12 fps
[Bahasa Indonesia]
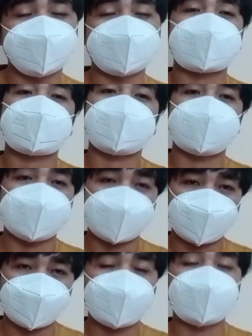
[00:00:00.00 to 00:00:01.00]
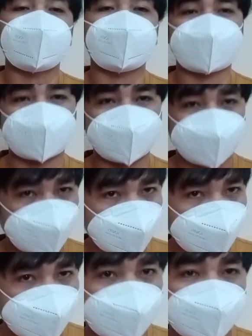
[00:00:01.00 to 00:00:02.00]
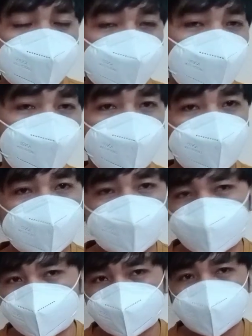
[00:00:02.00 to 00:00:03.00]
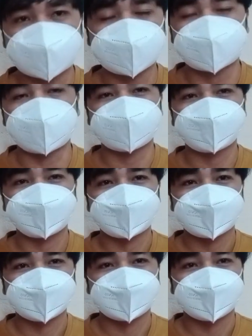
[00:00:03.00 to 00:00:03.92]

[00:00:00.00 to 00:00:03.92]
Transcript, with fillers: biarlah itu urusan mereka. Itu bukan urusan kita